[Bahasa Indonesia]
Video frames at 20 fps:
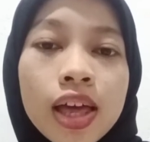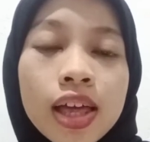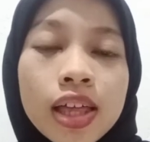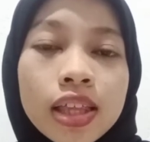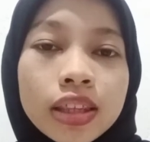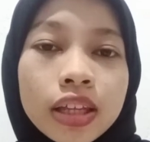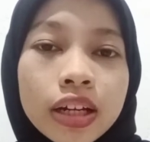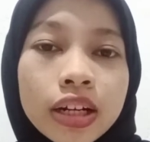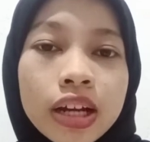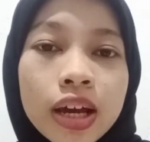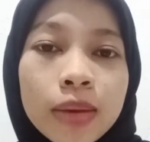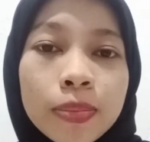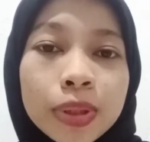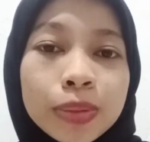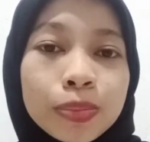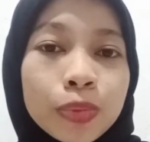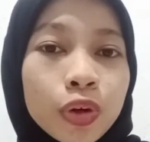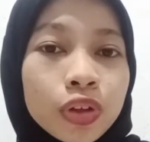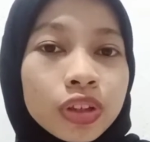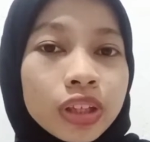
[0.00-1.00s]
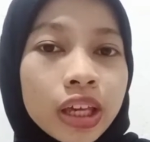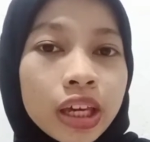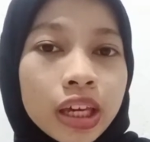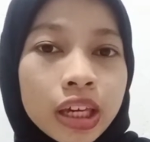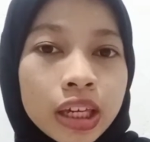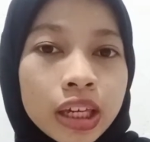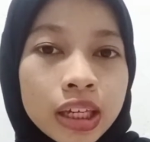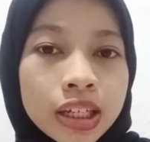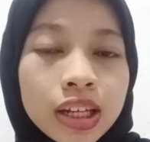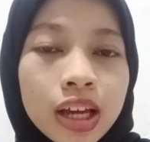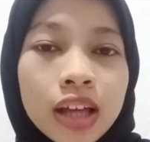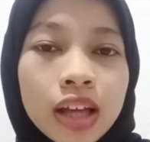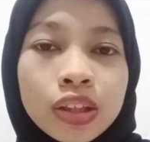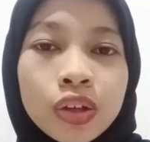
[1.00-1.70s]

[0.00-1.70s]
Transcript: terdapat protein atau